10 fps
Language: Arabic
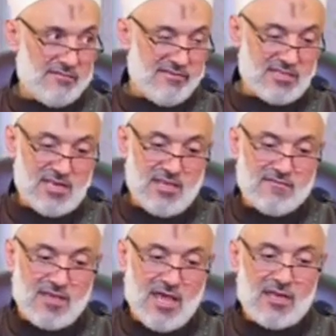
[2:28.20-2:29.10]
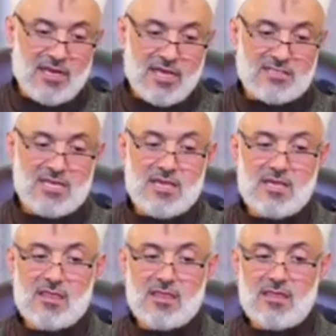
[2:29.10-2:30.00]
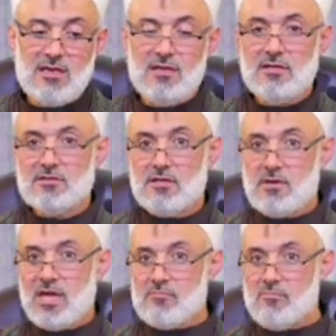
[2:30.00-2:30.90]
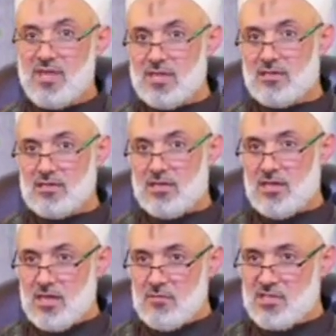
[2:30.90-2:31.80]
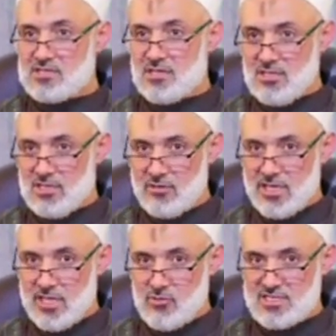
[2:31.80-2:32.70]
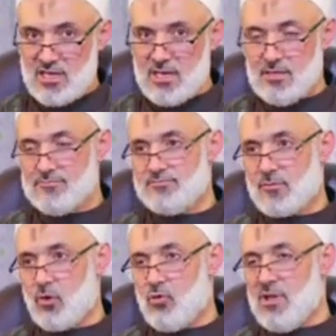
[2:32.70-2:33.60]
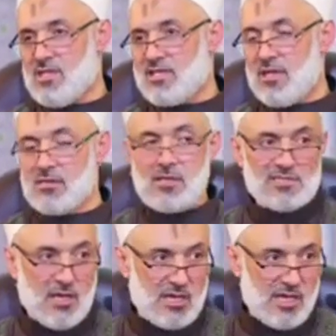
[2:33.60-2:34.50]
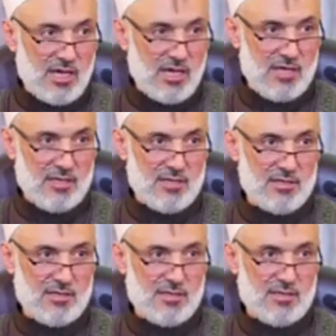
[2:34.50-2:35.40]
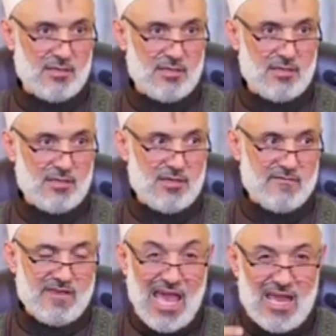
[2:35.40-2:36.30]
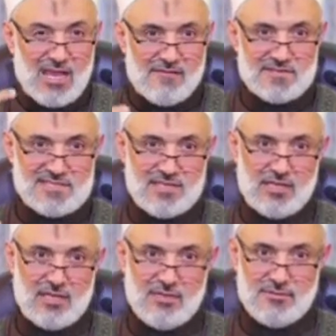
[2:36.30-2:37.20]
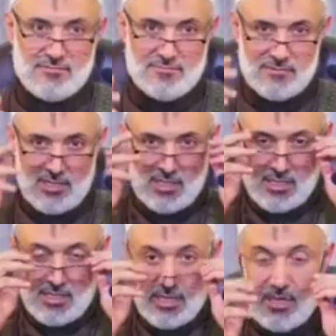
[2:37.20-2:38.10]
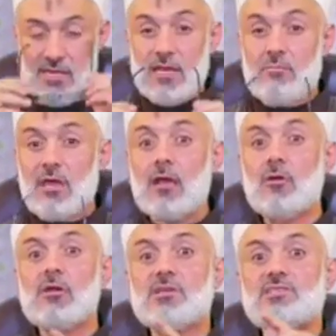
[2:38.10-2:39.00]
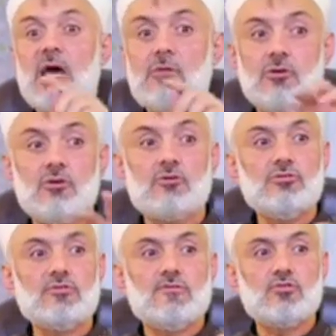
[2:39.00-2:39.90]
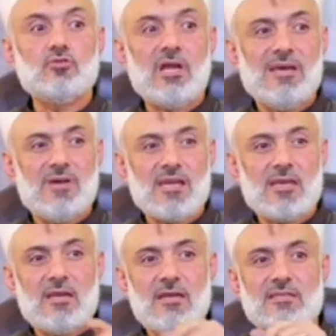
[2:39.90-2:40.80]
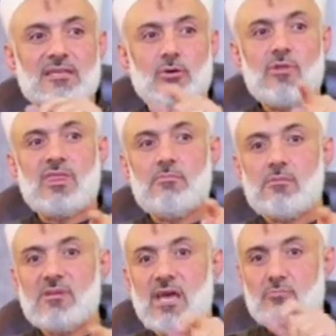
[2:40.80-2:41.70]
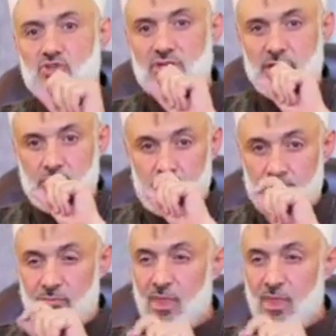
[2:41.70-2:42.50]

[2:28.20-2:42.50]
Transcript: لفتني في هذا الحديث طبعا بين النبي صلى الله عليه وسلم وبين سيدنا صالح في آلاف السنين النبي قال له للصحابة عقن تفوتوا على الأماكن التي عذب بها المشركون